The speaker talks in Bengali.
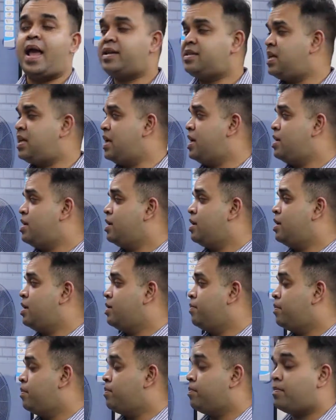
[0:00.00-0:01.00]
এসি
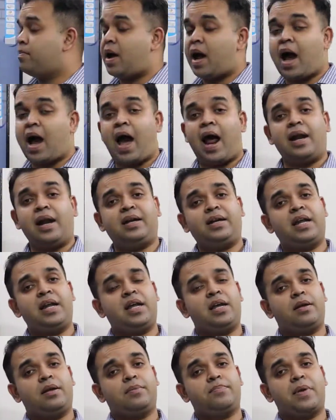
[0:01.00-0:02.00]
আরেকটি
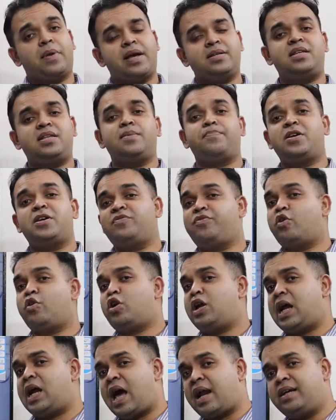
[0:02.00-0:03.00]
এসির
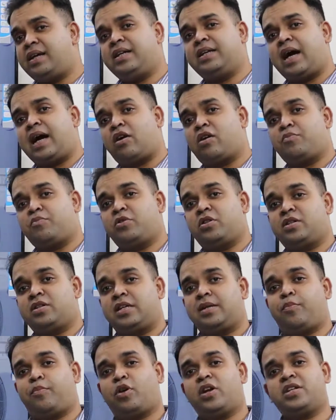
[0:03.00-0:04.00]
বিস্ফোরণের আরেকটি কারণের মধ্যে
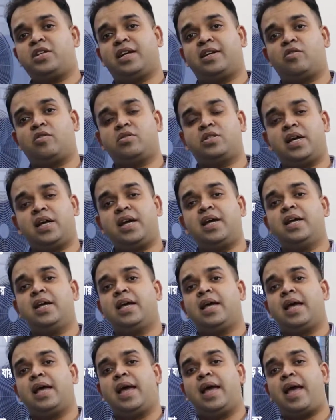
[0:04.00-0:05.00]
যেটি পড়ে সেটি হচ্ছে
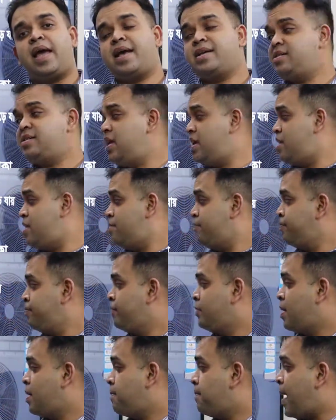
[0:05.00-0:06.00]
এসির
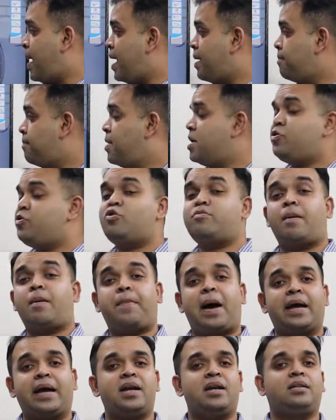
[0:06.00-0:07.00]
ভেতর বা
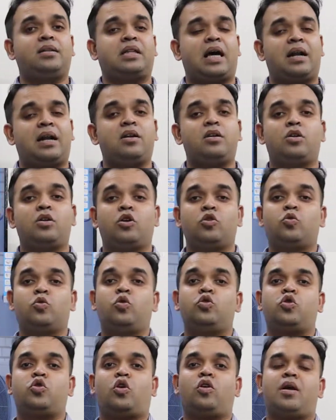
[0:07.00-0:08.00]
বাইরের
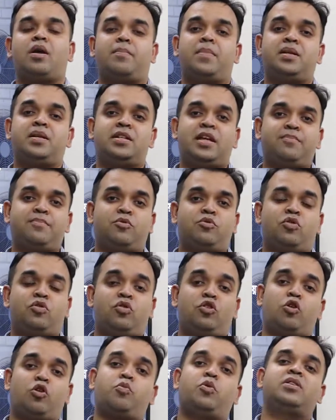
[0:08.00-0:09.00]
তারগুলো যখন আমরা ঠিকমতো
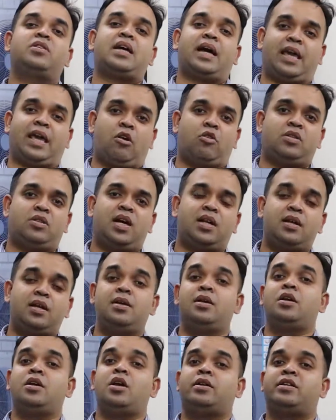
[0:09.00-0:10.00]
নড়বড়ে থাকি অর্থাৎ
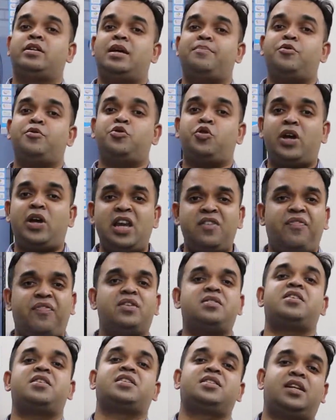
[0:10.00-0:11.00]
ঠিকমতো
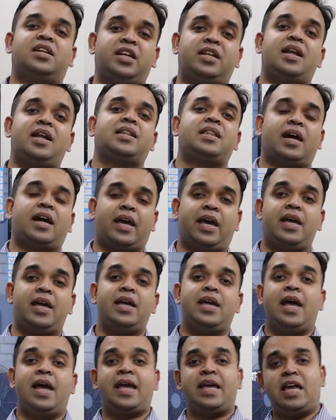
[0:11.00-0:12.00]
ইনফ্রাস্ট্রাকচারটি না থাকে
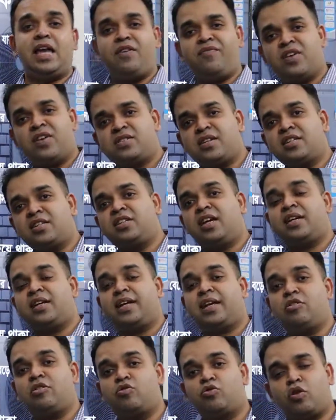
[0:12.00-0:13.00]
এই
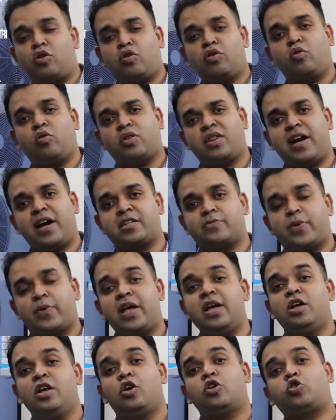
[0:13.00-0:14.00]
ইনফ্রাস্ট্রাকচারটা কিন্তু যখন কথা আসবে
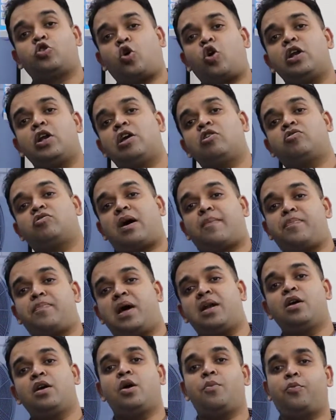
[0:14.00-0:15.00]
তখন কিন্তু
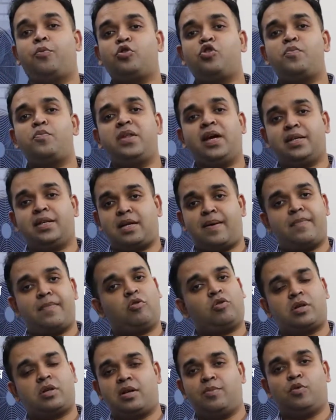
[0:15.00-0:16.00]
আপনার প্রথম দিকে যে আমরা
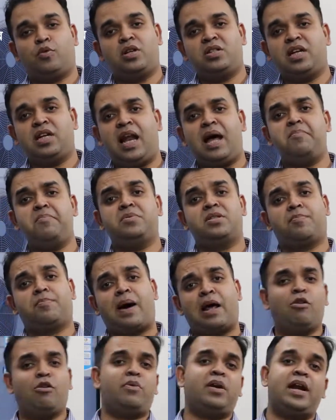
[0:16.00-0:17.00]
কথাটা বলেছিলাম যে
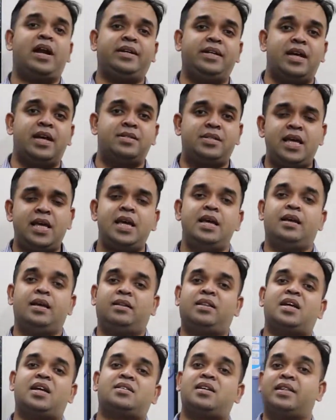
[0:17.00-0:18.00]
ভালো মানের একটি এসি
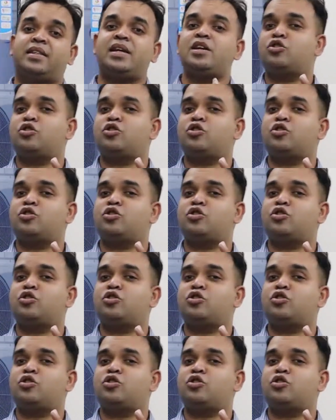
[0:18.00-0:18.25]
তার সাথে